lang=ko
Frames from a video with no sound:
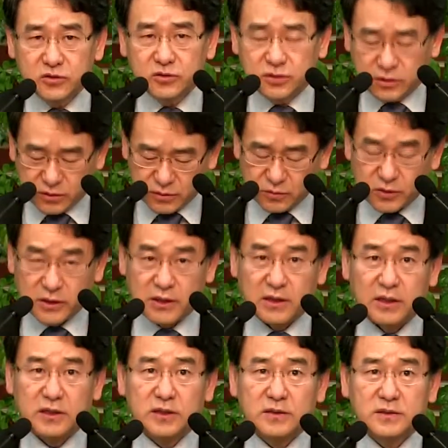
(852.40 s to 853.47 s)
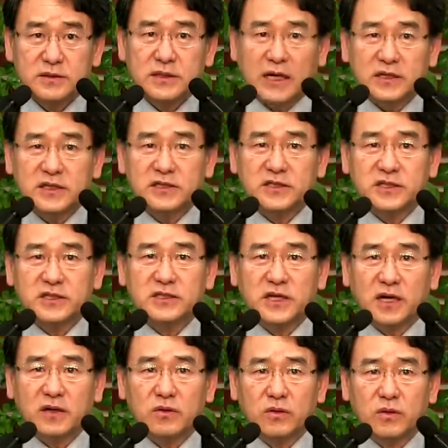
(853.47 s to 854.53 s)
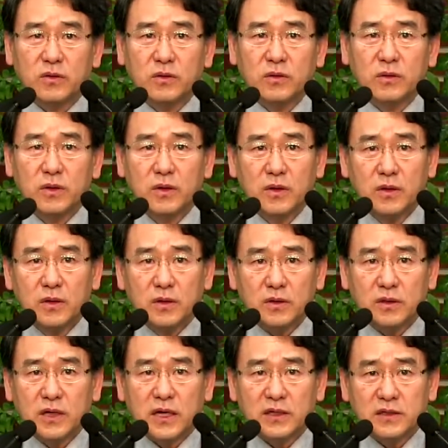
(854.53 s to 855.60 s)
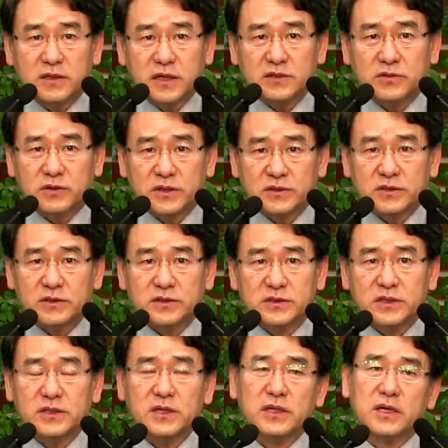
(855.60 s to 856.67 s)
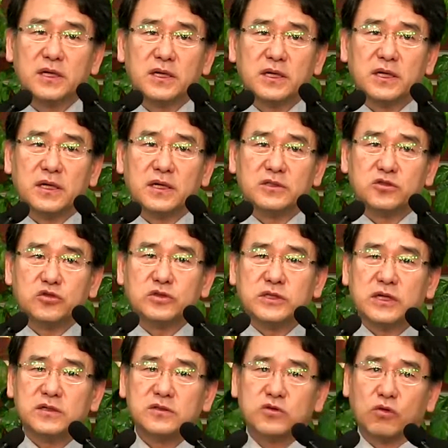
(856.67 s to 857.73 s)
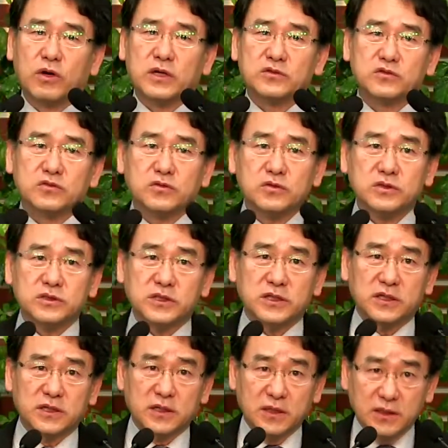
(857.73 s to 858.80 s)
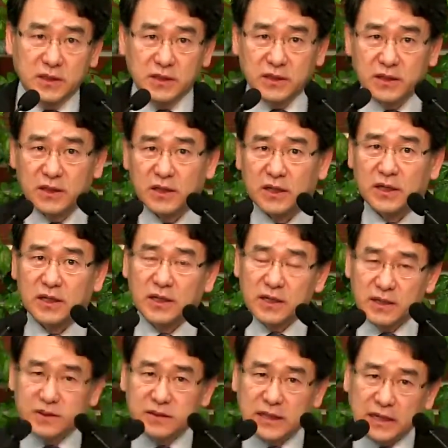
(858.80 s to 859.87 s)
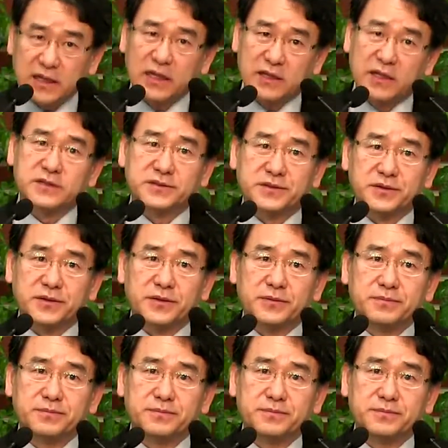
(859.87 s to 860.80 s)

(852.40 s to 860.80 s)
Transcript: 그 뭐야 낙태시키지 않고 그 아이를 계속해서 이제 예, 출산을 도와주고 이제 예, 낳게 됐어요.